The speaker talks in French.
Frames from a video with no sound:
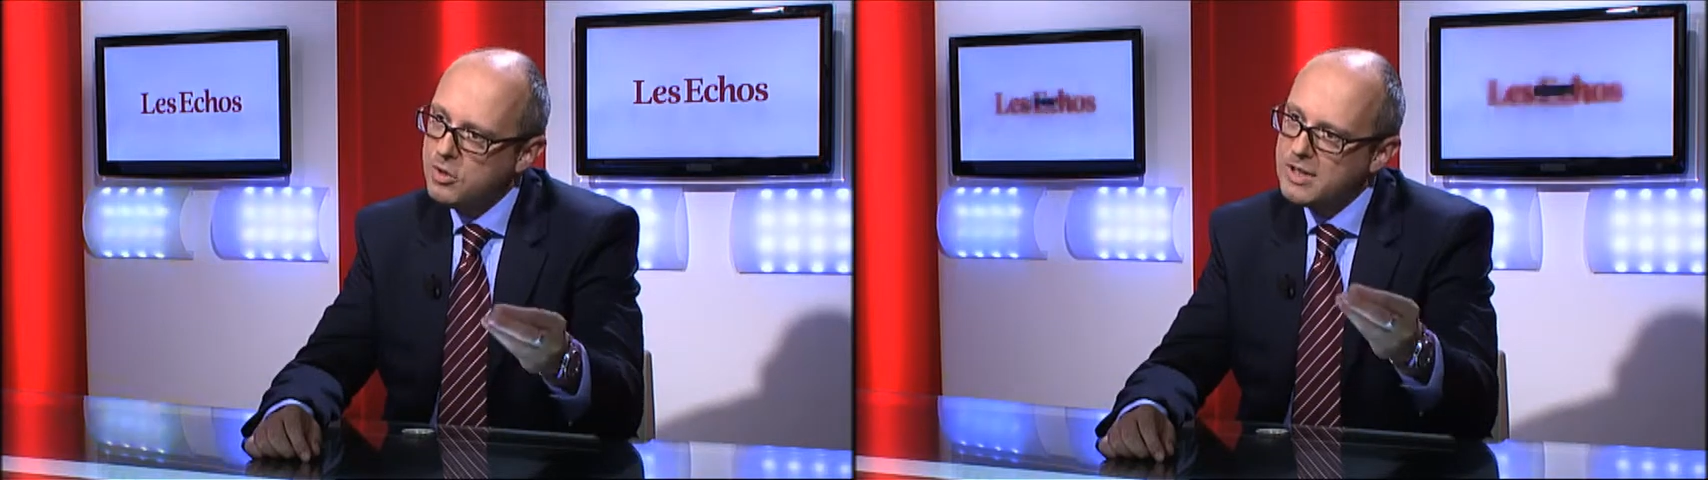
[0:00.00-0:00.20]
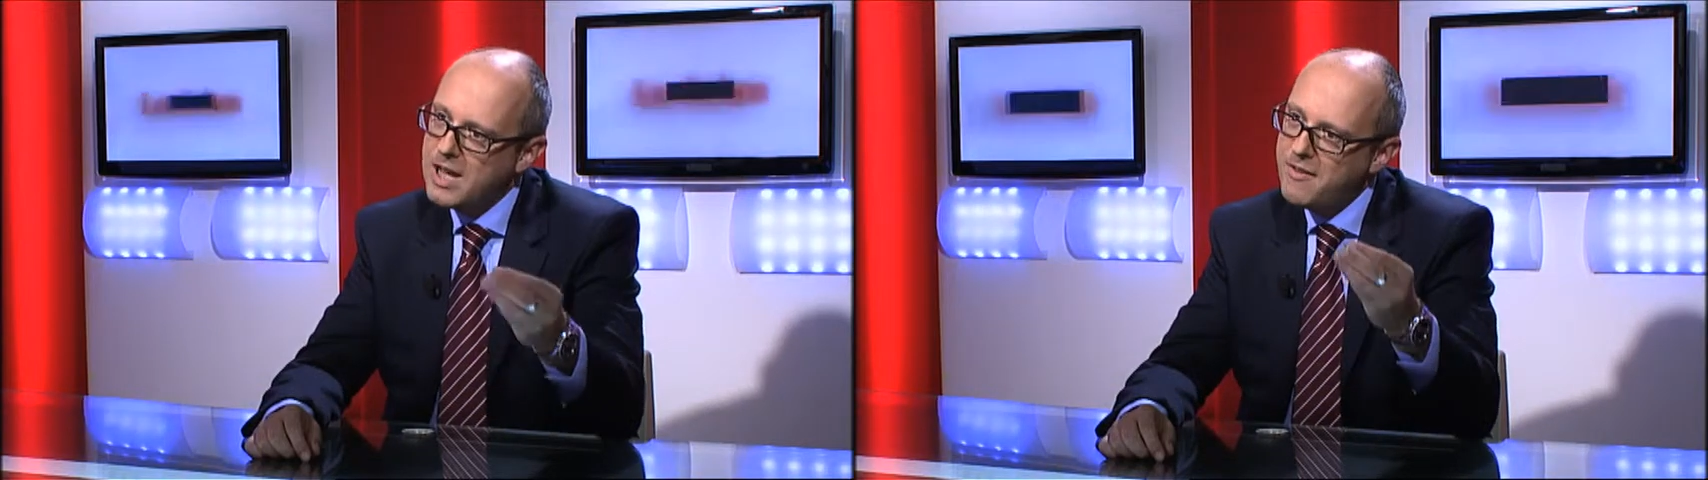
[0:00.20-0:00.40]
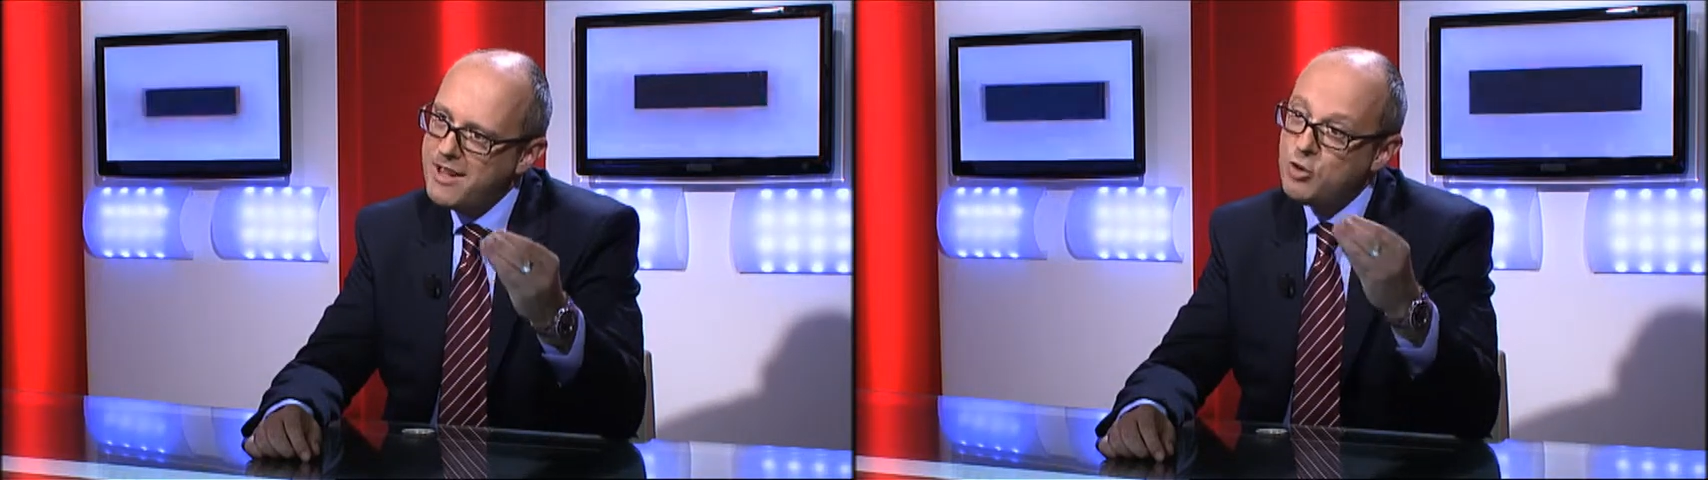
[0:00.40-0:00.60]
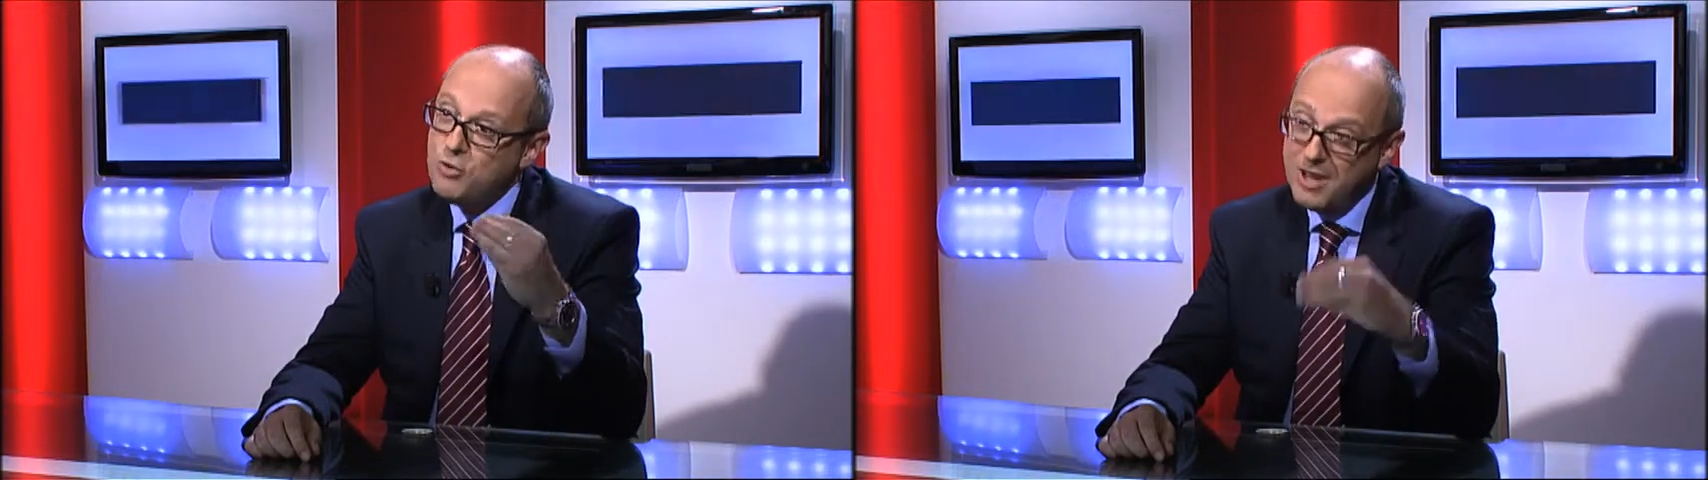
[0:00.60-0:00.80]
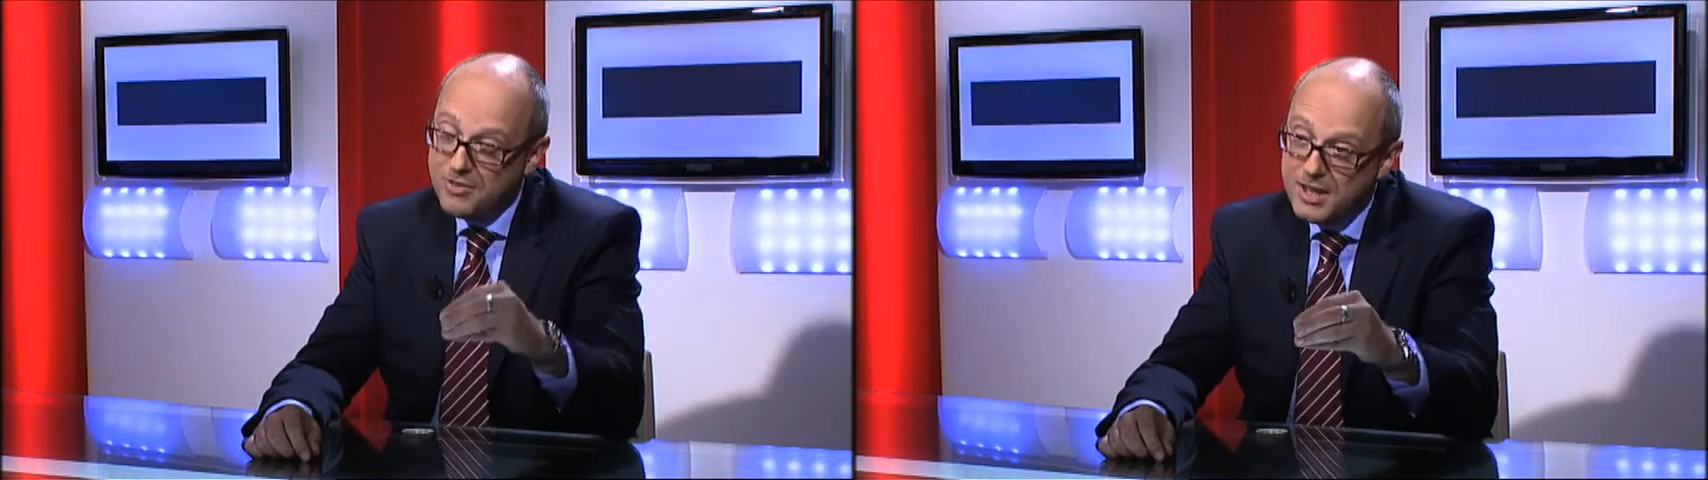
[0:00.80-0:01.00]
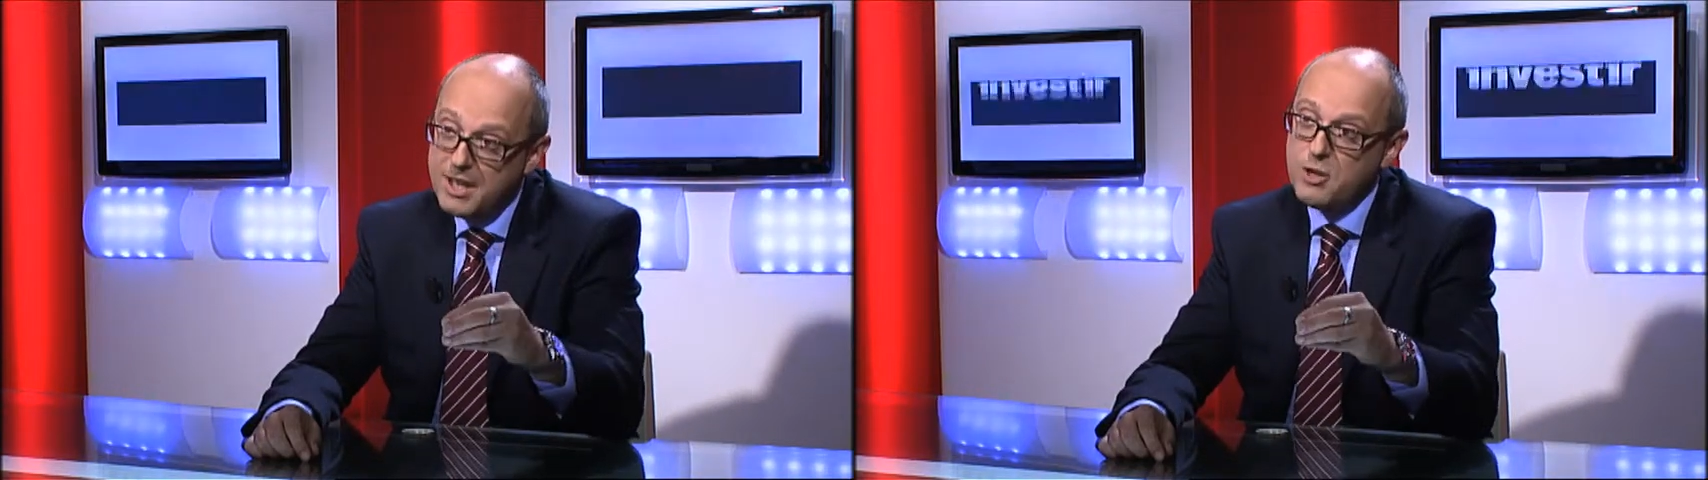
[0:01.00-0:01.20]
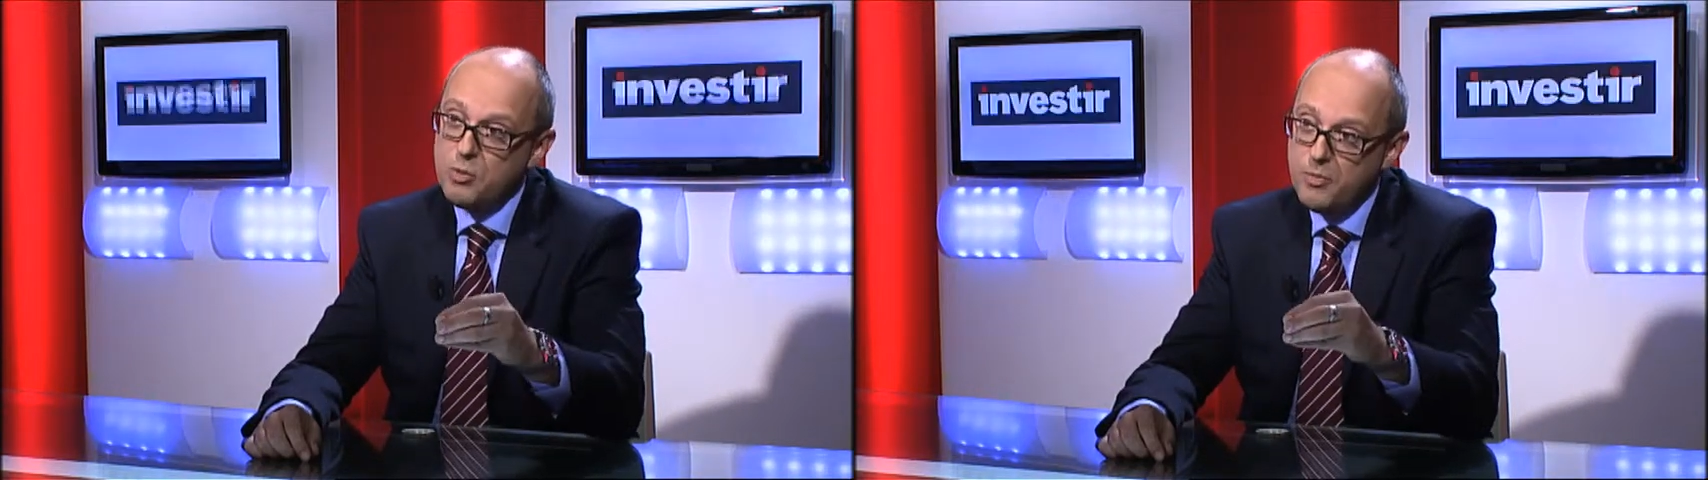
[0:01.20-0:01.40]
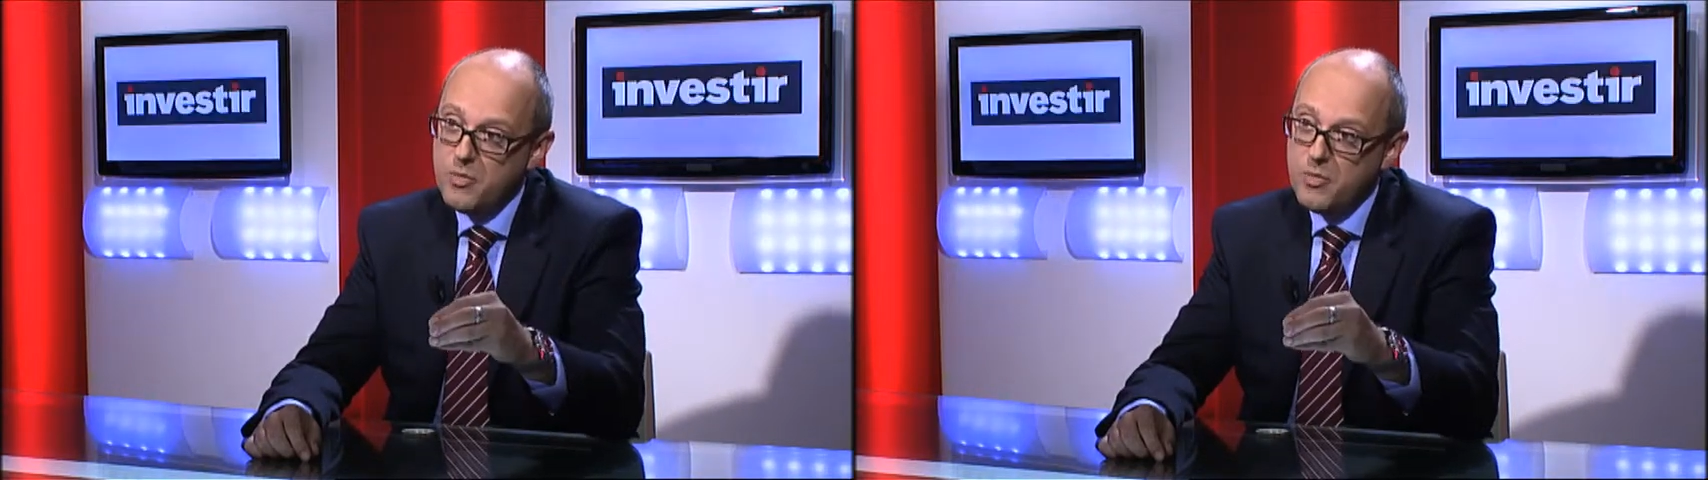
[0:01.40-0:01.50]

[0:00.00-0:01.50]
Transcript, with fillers: un travail de vérification